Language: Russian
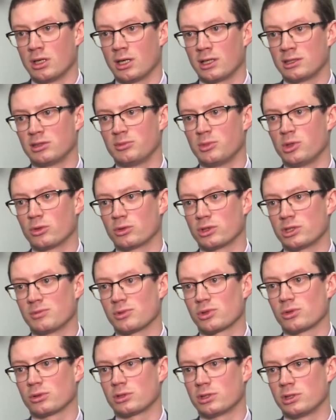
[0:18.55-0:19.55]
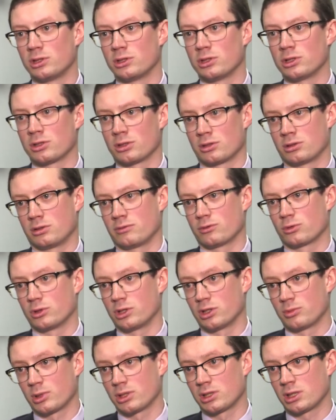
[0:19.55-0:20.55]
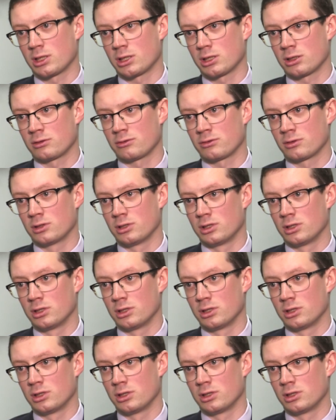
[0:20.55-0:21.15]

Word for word: 1 миллион 700 тысяч новогодних подарков.